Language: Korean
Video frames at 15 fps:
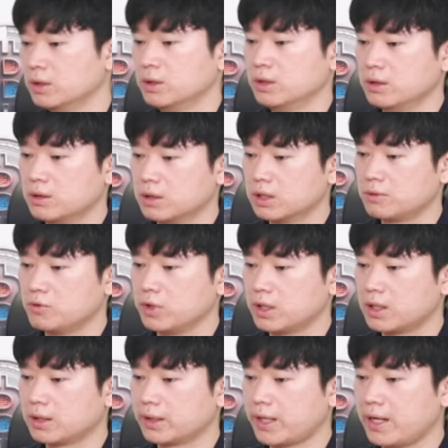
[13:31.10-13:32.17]
그러다
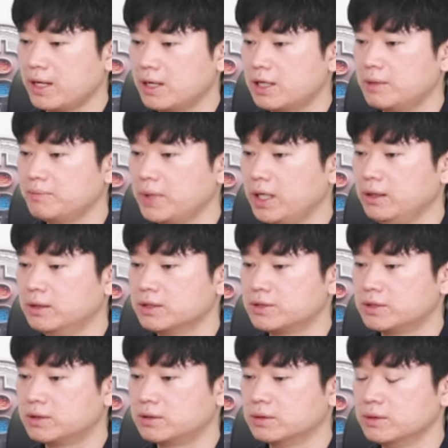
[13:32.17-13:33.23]
보니까 다양한
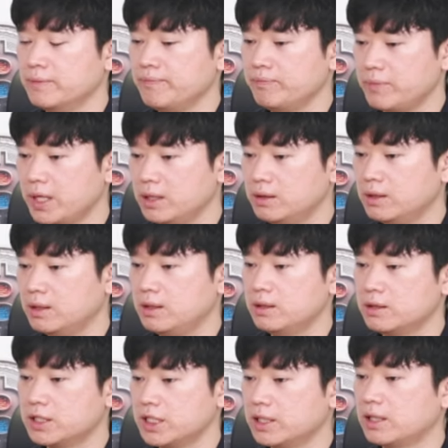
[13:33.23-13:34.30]

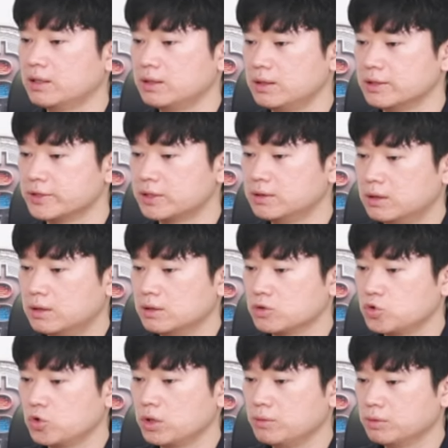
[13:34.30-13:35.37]
메인넷 재단들에서
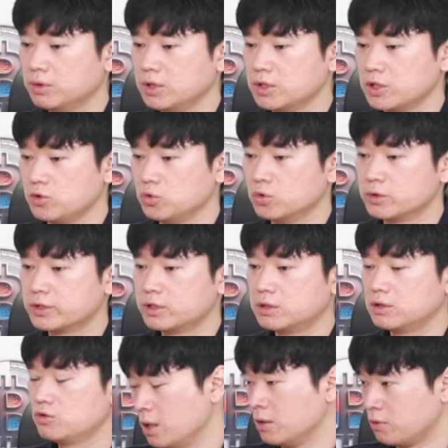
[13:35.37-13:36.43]
초기부터 이제
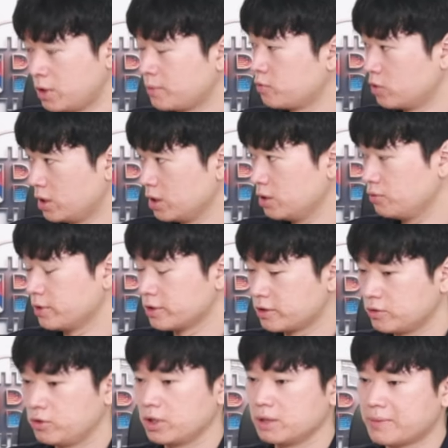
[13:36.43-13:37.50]
유동성을 확보를 하기
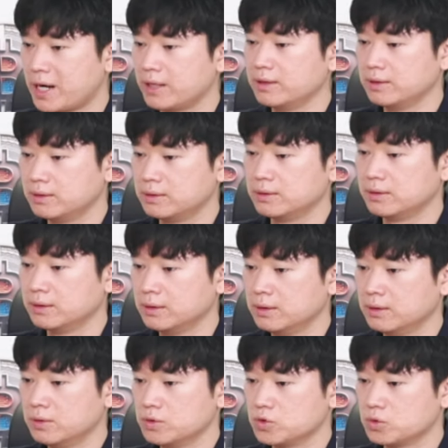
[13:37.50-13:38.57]
위해서 되게 많은
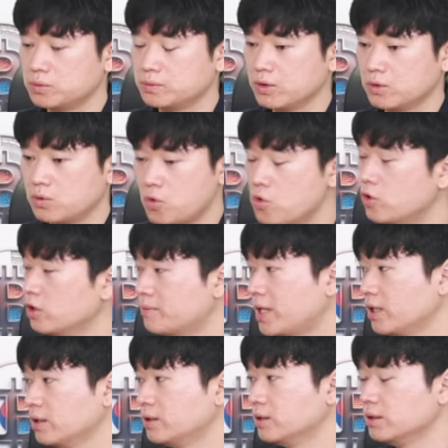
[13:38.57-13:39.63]
좀 공을
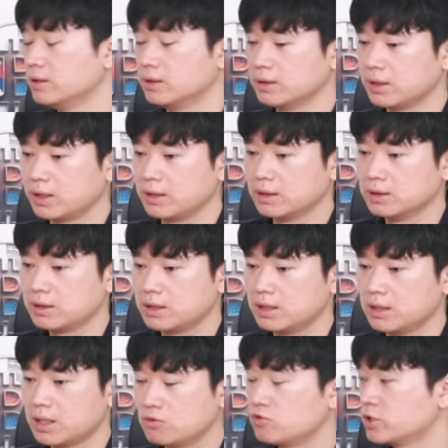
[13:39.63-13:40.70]
많이 들이는데,
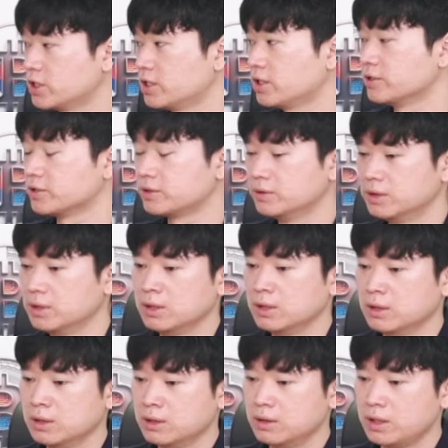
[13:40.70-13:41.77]
특히 한국 시장에서.
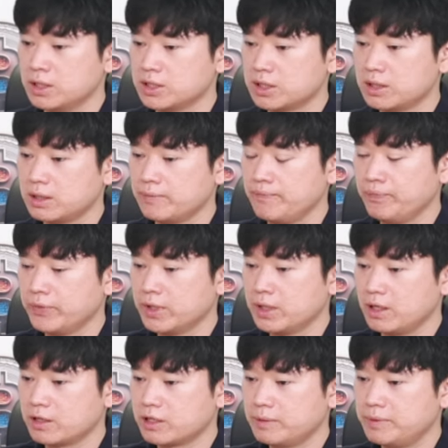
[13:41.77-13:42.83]
근데 이제
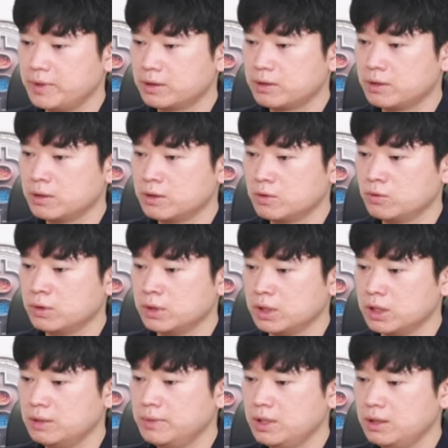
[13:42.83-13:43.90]
XRP 같은 경우는
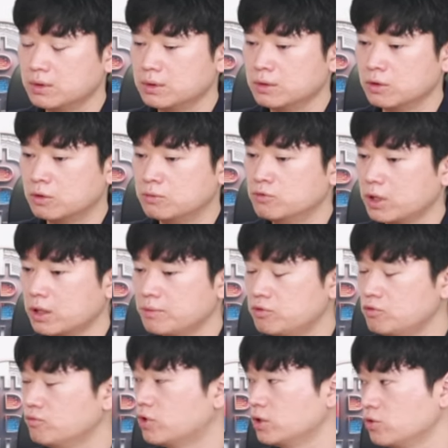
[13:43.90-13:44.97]
이미 너무나게
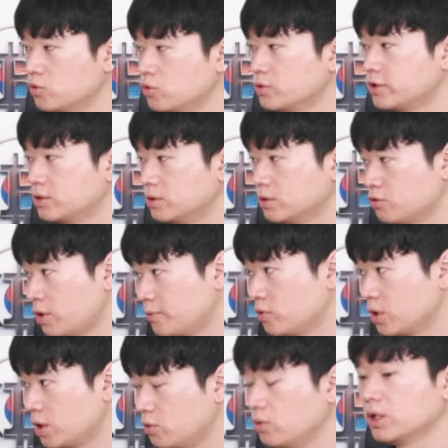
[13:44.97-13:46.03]
풍부한 유동성을
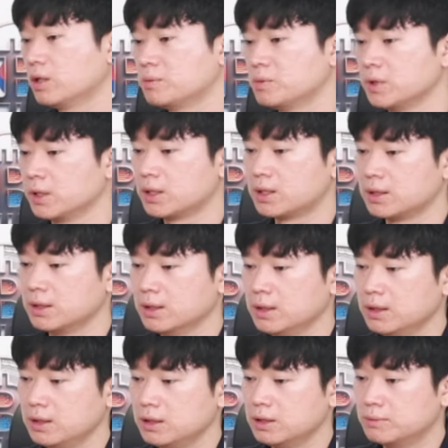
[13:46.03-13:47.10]
확보를 하고 있다 보니까
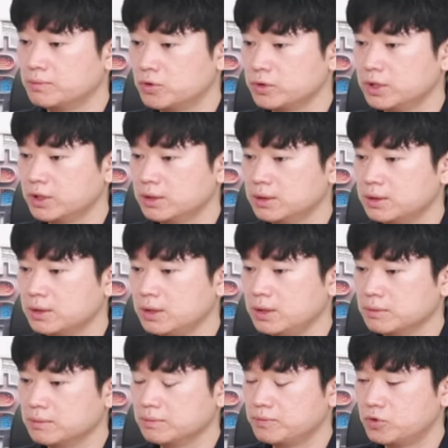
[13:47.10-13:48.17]
이런
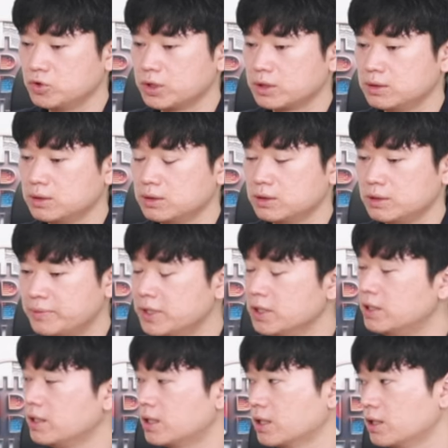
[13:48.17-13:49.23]
프로젝트를
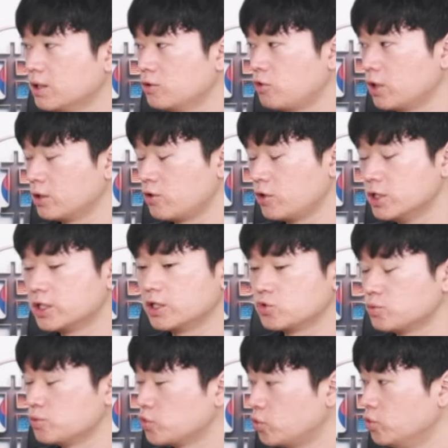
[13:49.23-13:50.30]
빌딩하기에 되게 굉장히
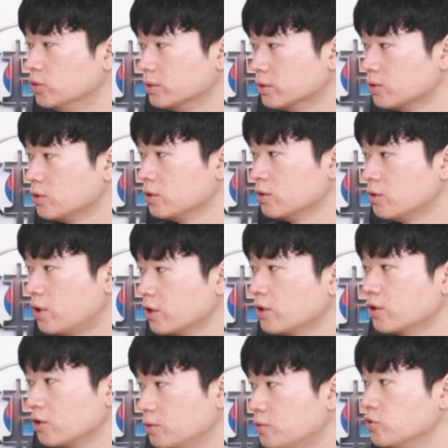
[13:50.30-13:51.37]
좀 좋은
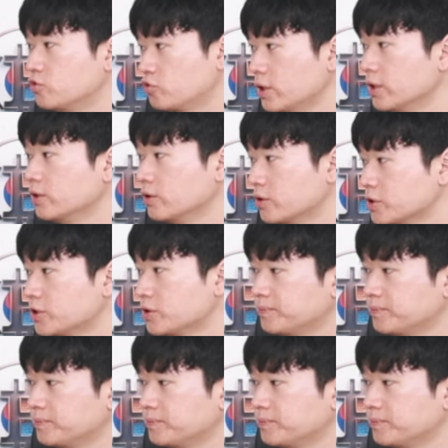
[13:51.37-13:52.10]
환경으로 볼 수가 있는 것이죠.